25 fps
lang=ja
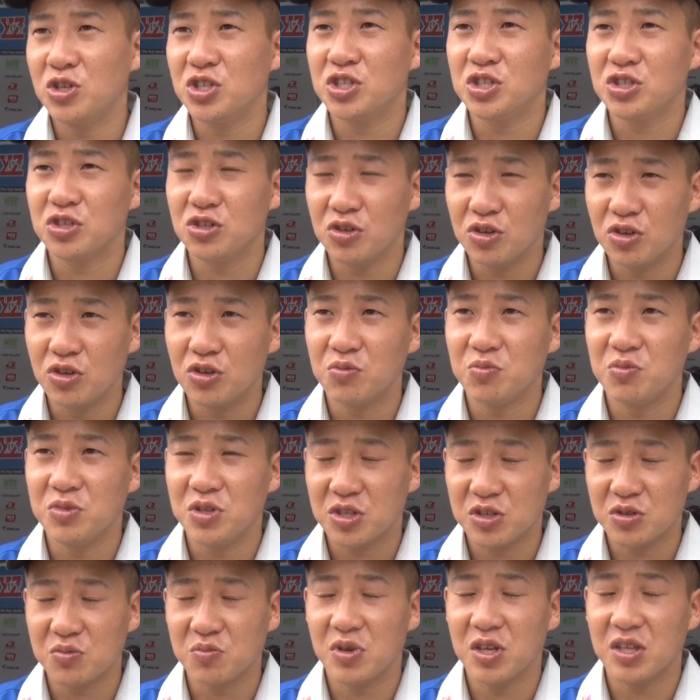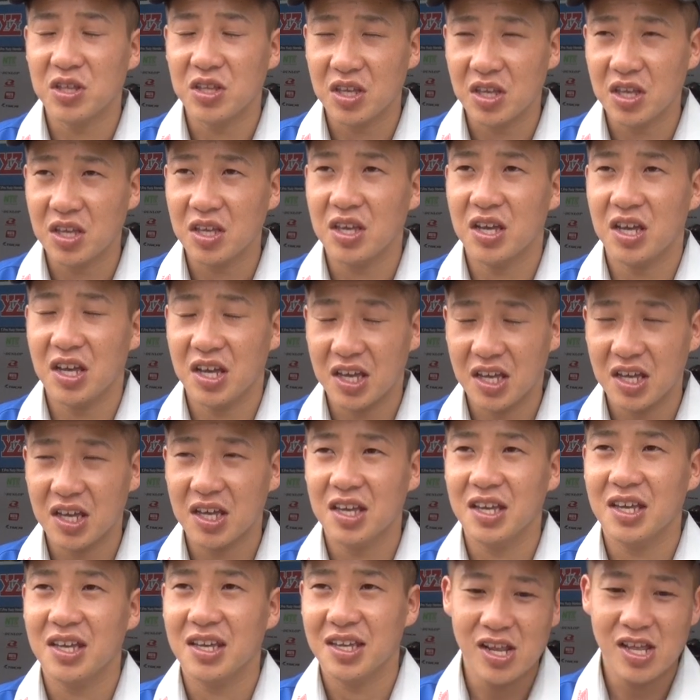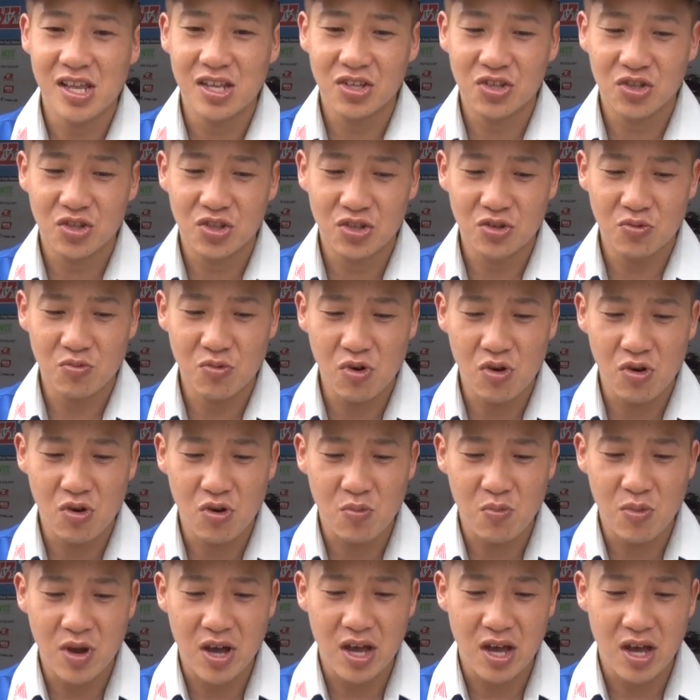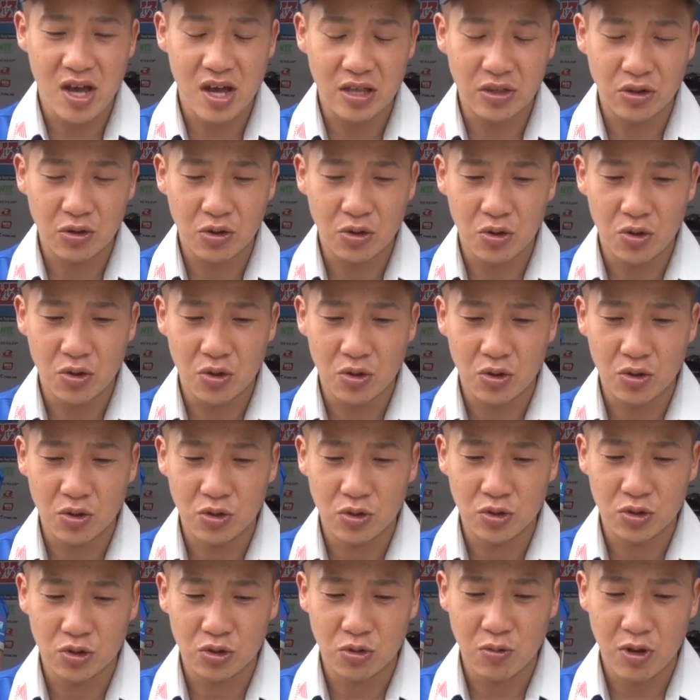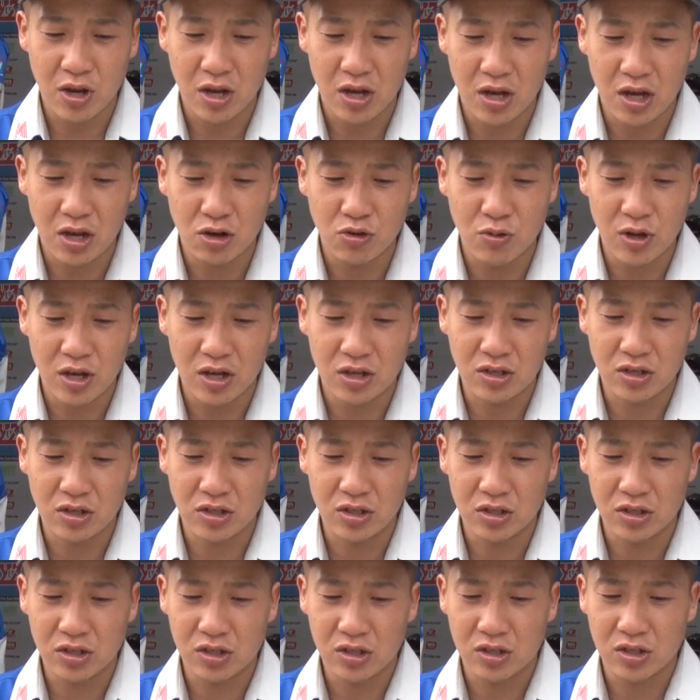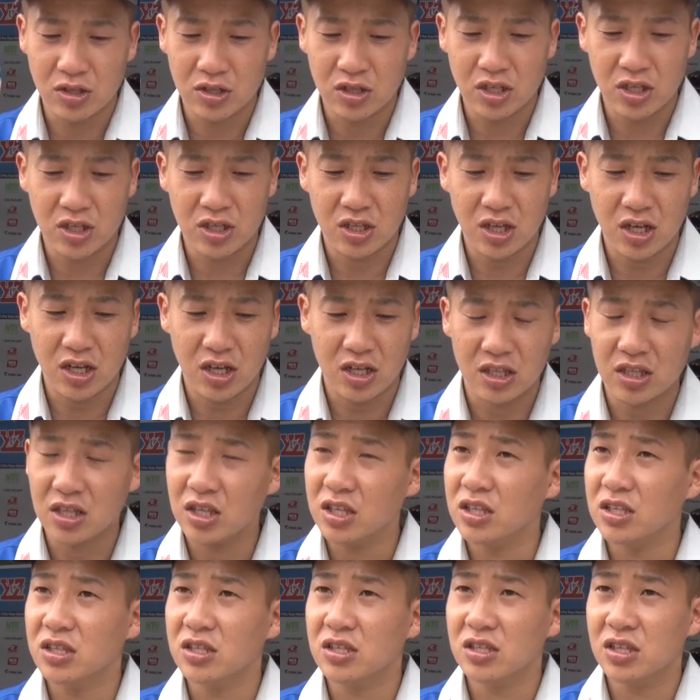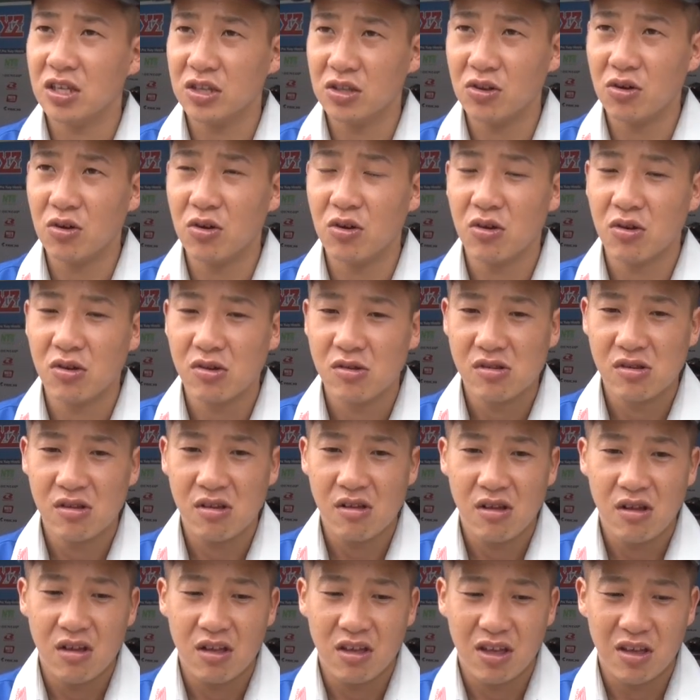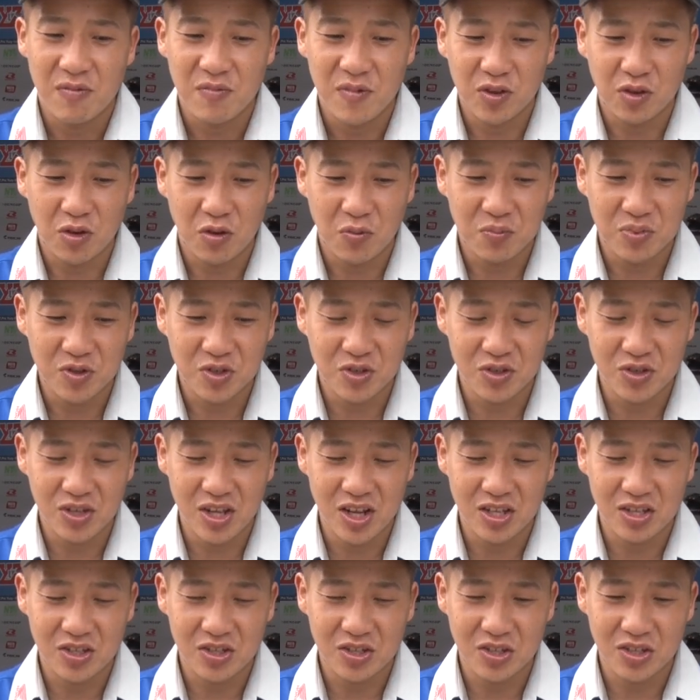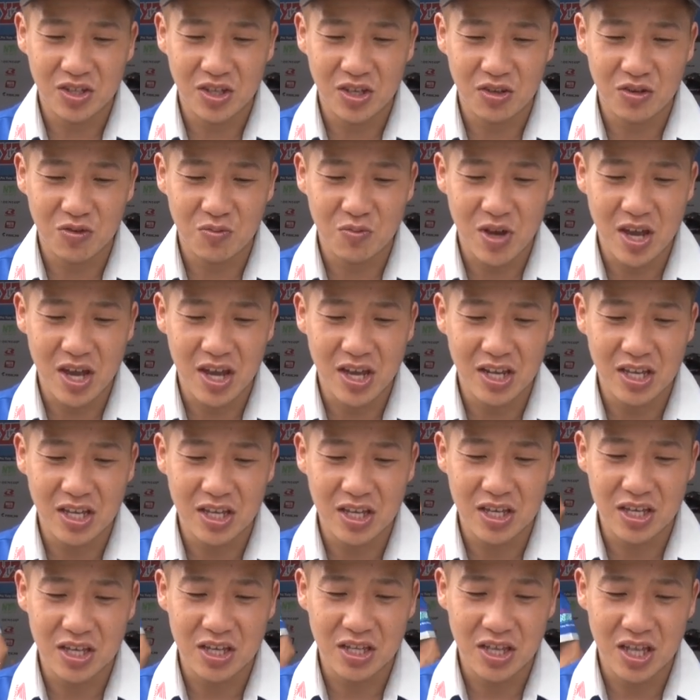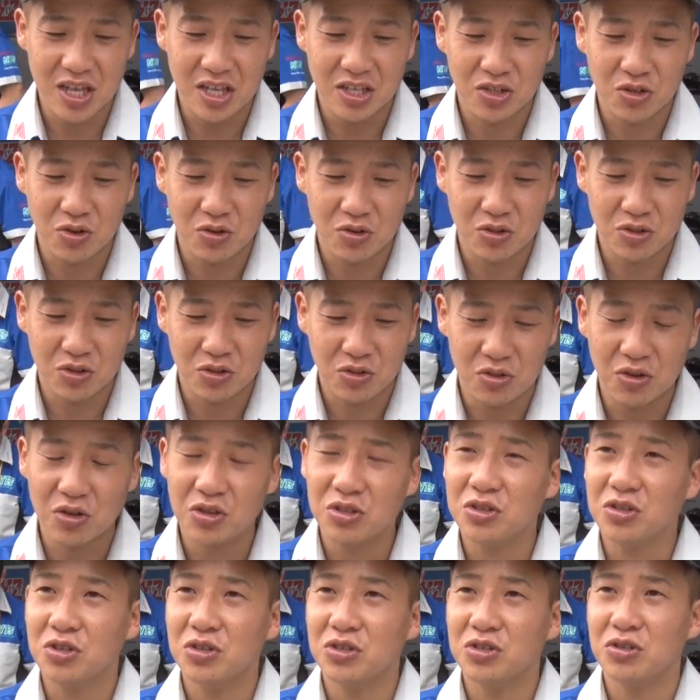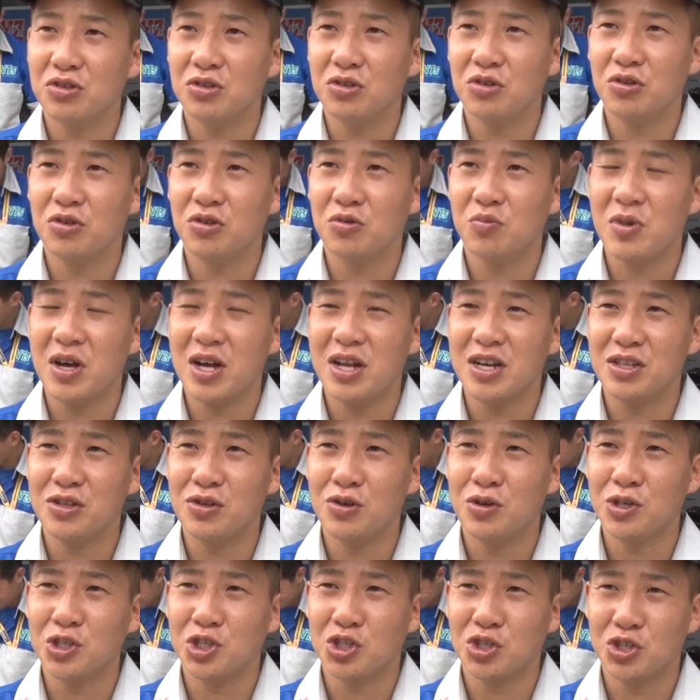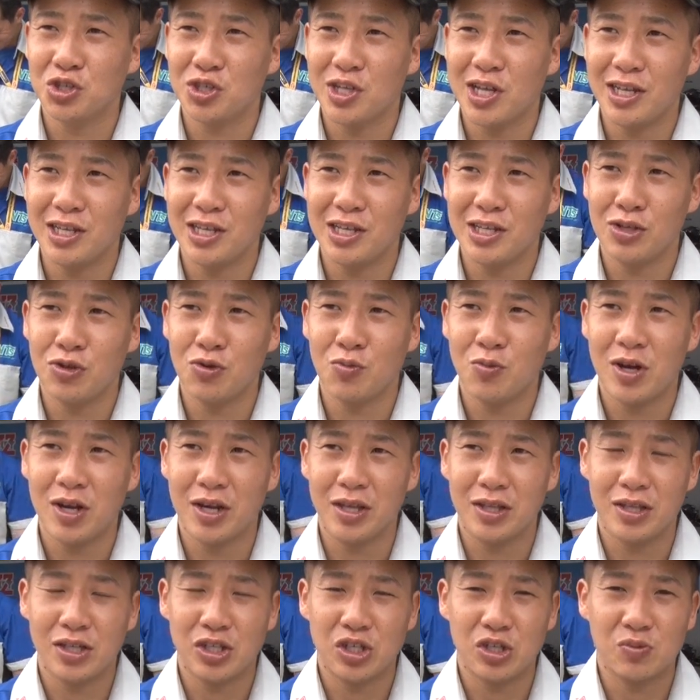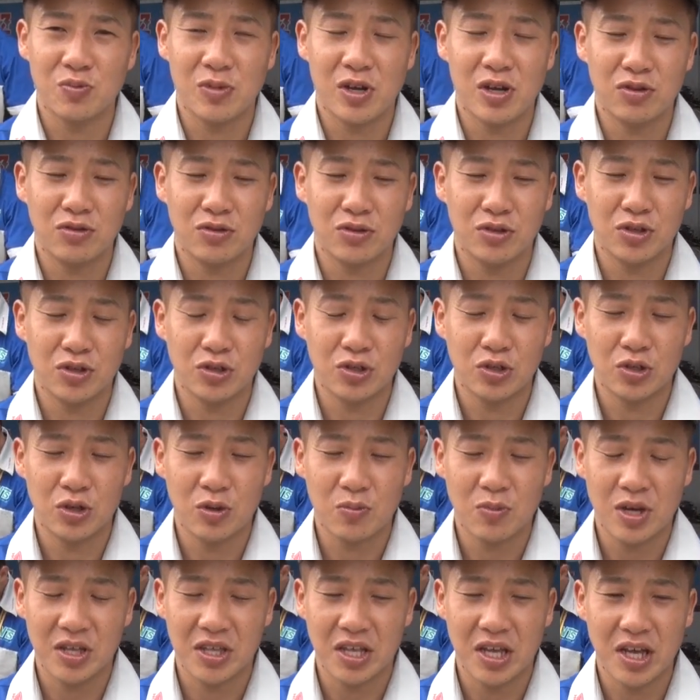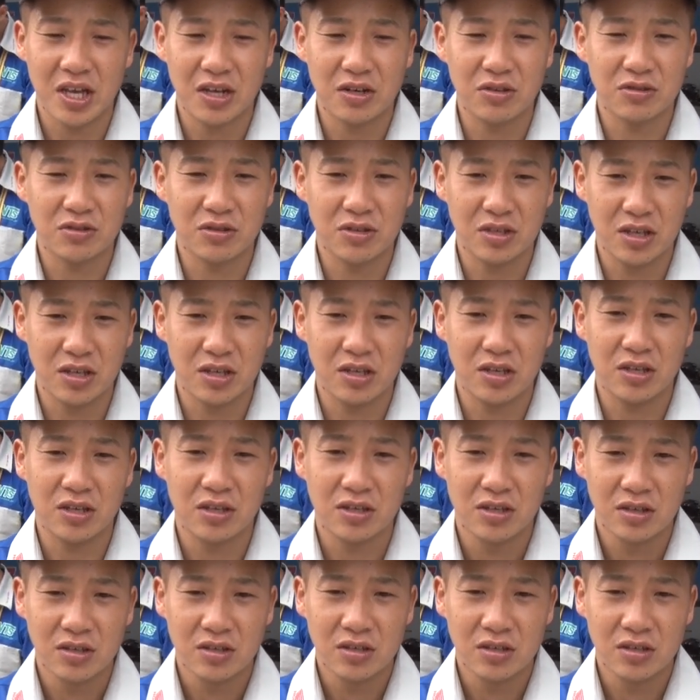う一度見つめて、はい、レース2も、まあ、あの序盤からうまくついてきたかったんですけど。ぱトップ集団についていく前に、ね、ちょこちょこっとその周りの集団に飲まれてしまうっていうのがまだあるんで、